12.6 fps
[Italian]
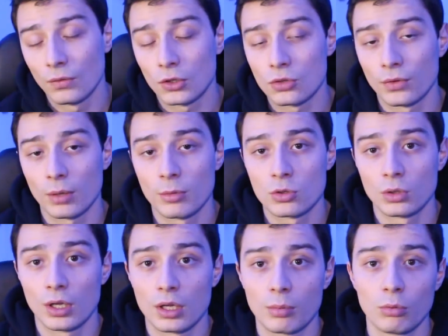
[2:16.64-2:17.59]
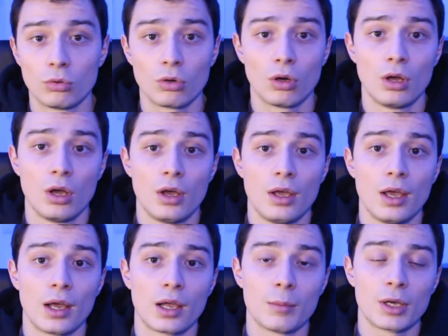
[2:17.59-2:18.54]
io faccio fare i miei studenti appunto
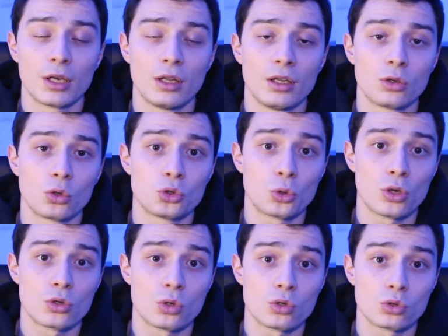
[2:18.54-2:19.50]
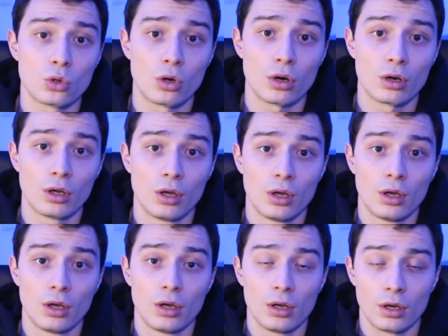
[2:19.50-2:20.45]
e anche i miei clienti di costruisco store
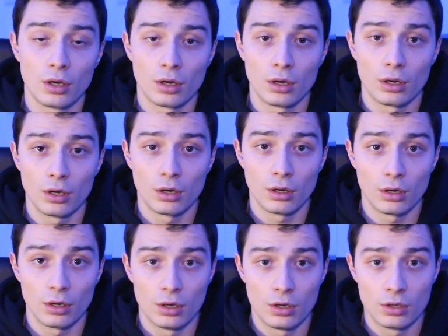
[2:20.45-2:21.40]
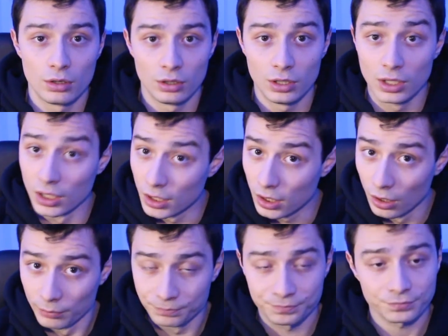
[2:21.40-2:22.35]
uh, di
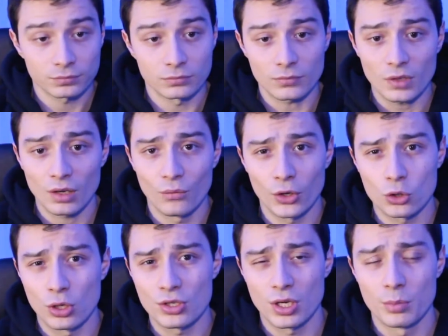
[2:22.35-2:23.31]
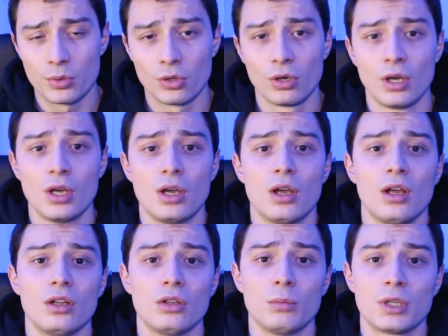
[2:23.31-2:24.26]
nicchia. Faccio un esempio,
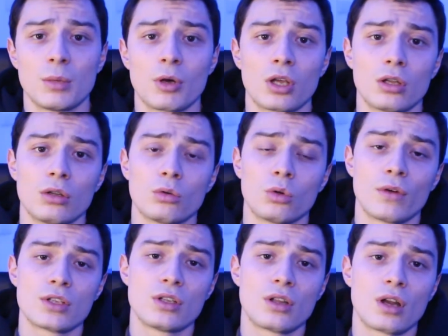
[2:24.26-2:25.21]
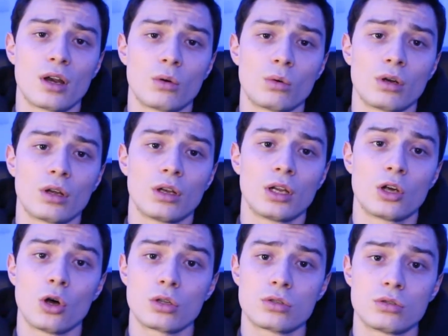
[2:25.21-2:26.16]
mettiamo che tu dovessi entrare in un
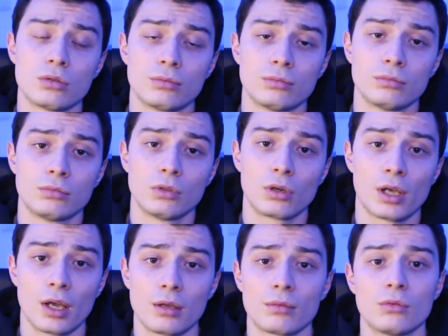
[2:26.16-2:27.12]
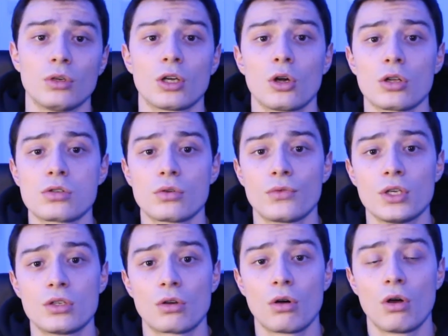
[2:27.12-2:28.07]
negozio, ok? Un negozio
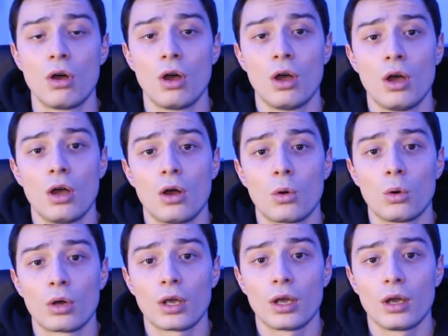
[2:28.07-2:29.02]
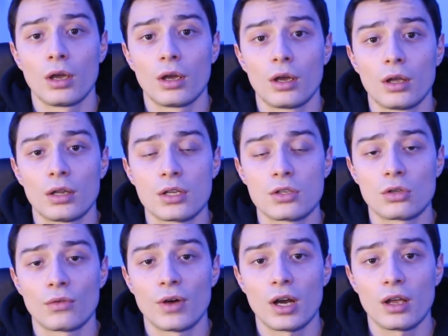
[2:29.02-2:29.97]
fisico, quello che eh, andresti a
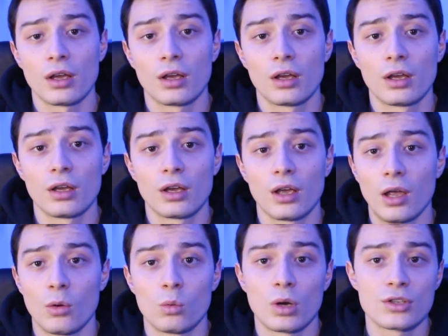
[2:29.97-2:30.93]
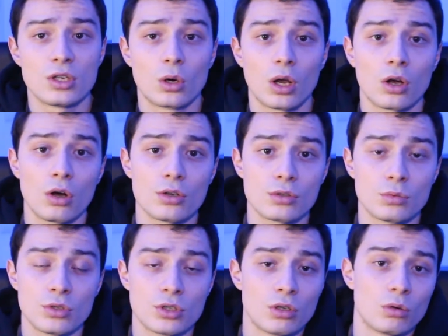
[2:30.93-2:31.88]
trovare è una singola cosa,
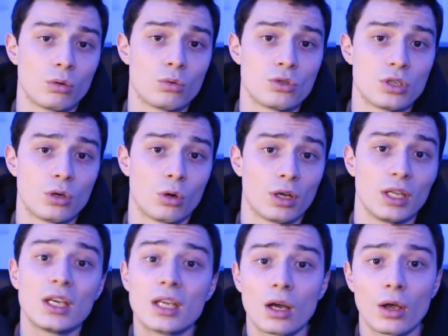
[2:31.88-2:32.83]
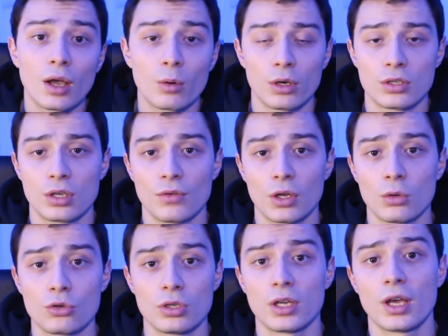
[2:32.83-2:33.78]
un sing- una singola nicchia, ok? Quindi se vai da
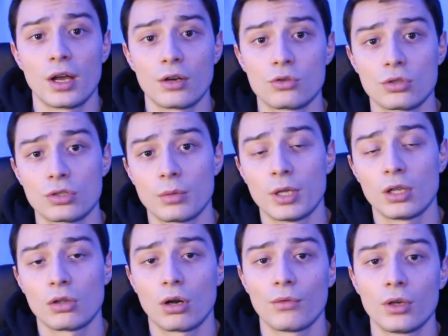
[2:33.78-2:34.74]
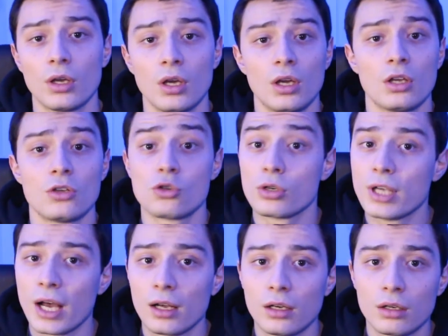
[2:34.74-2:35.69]
un gioielliere giustamente trovi
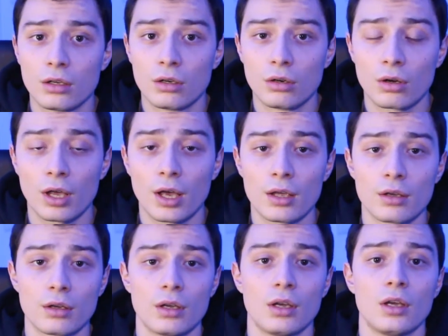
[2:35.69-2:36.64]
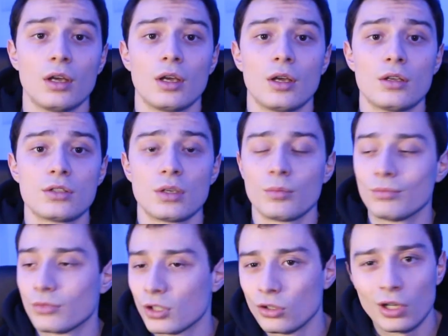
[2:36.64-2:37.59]
gioielli, ok? Se,
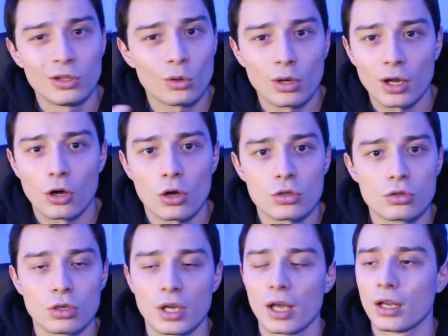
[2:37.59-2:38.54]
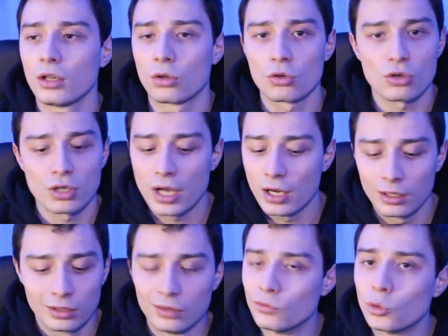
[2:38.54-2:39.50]
se entri in un negozio che ha dentro
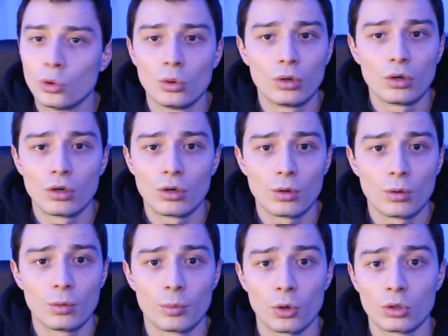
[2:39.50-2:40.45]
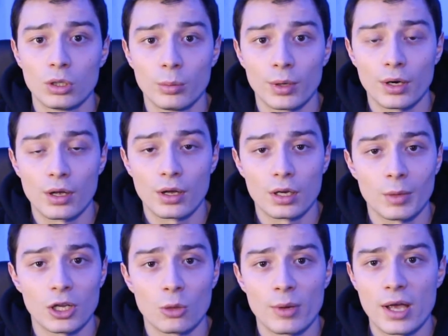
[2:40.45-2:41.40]
gioielli, tv, eh, prodotti per
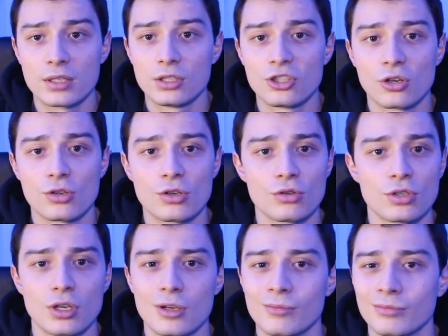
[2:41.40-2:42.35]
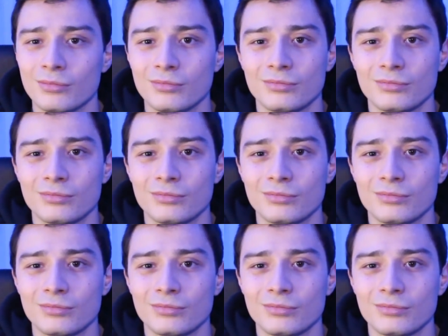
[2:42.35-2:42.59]
animali domestici, così così,